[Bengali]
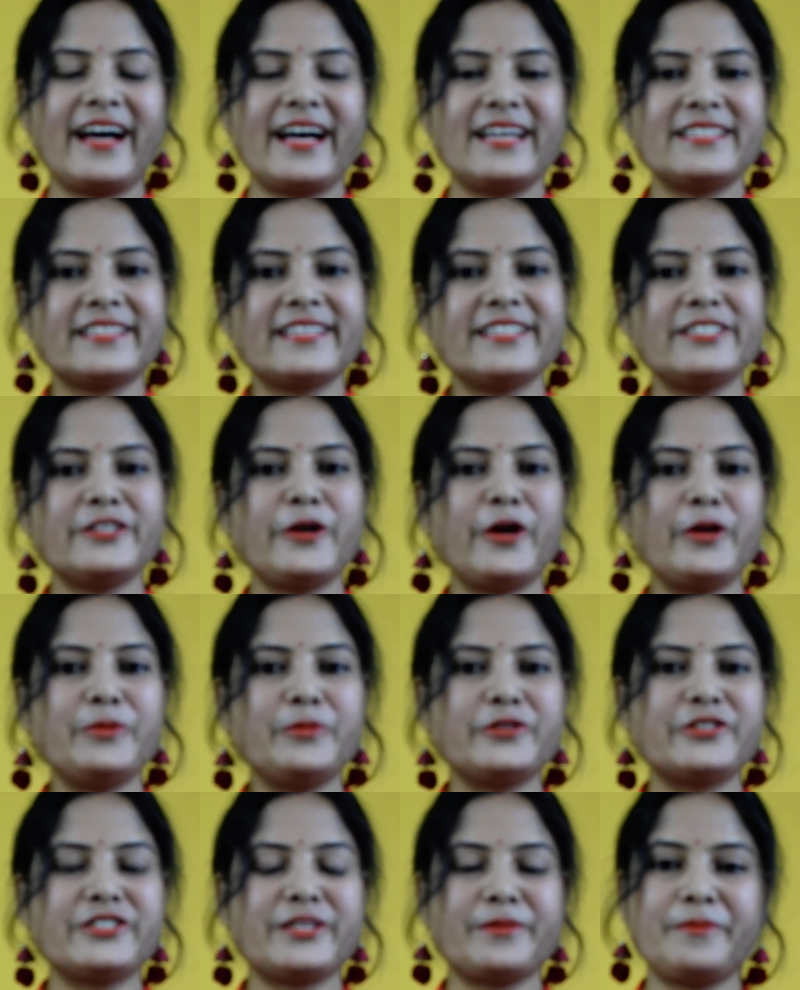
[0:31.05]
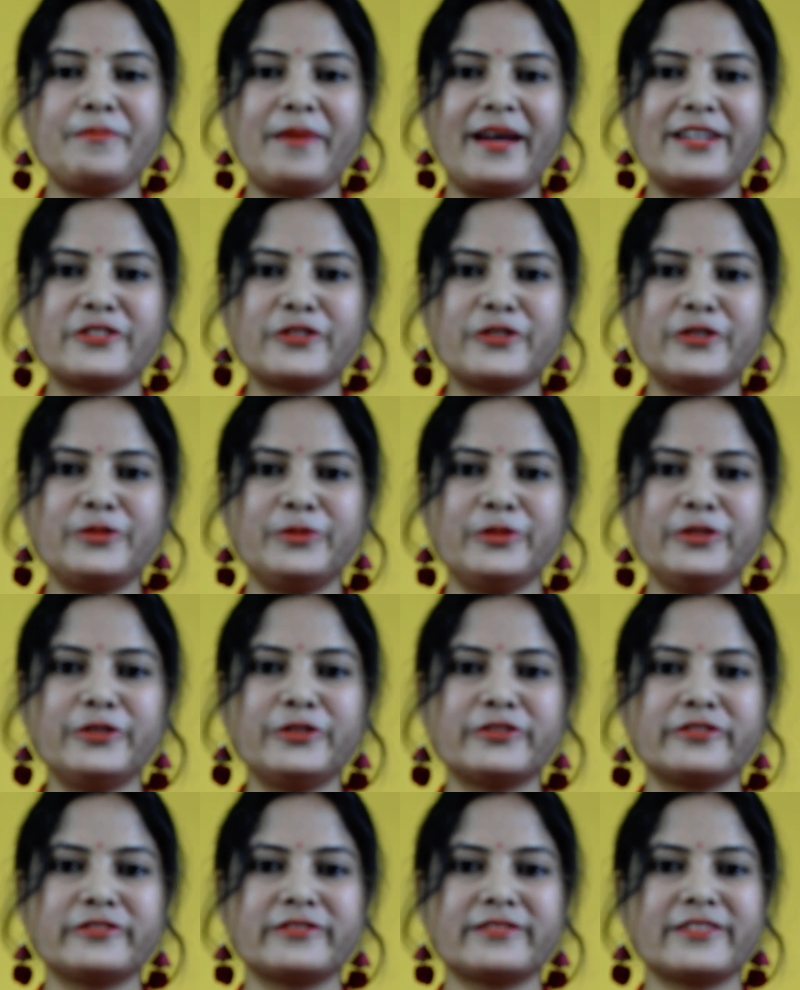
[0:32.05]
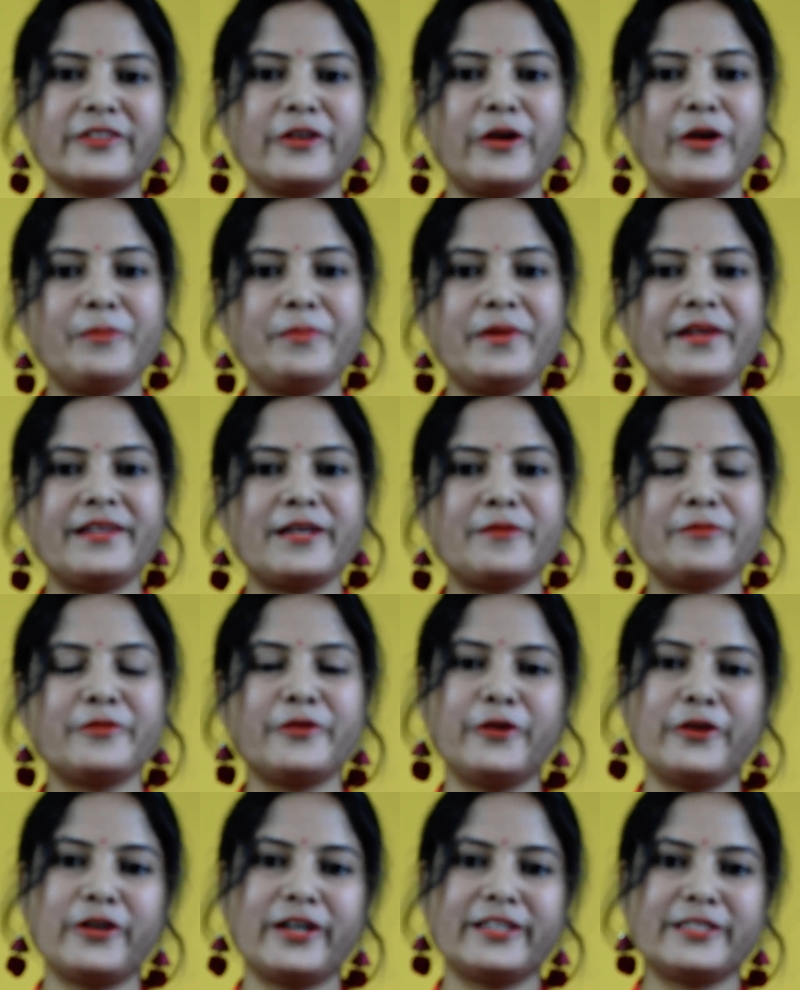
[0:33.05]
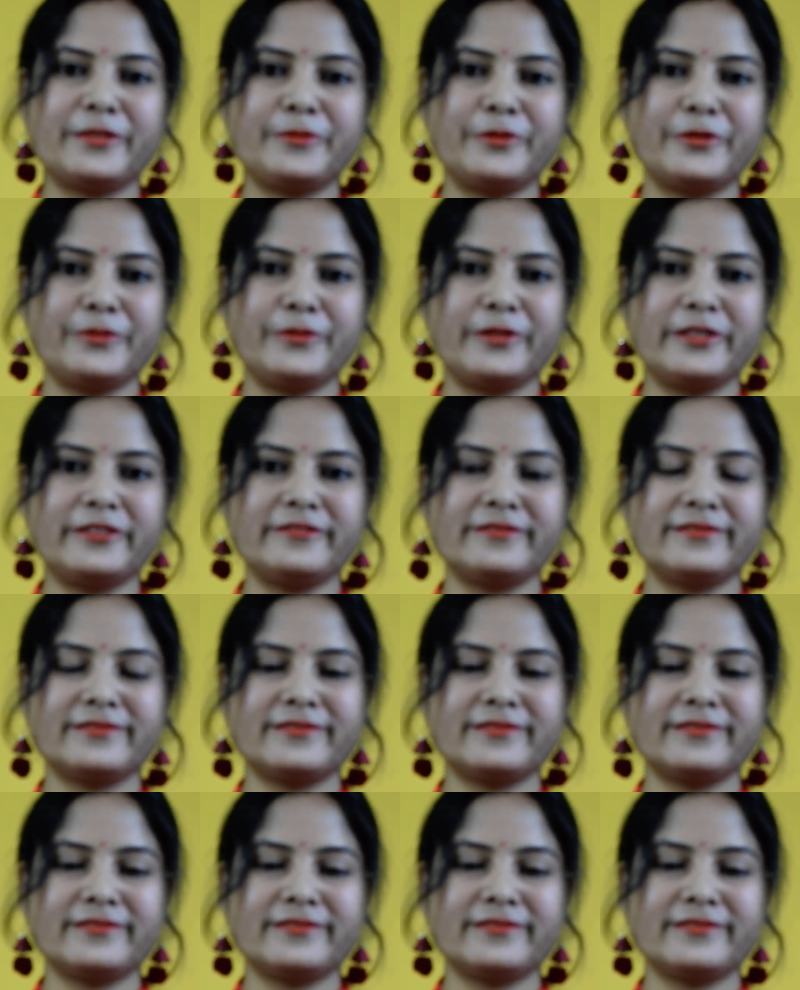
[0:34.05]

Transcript: আজকে যে গল্পটি আমি পাঠ করব গল্পের নাম কলকাতা ভ্রমণ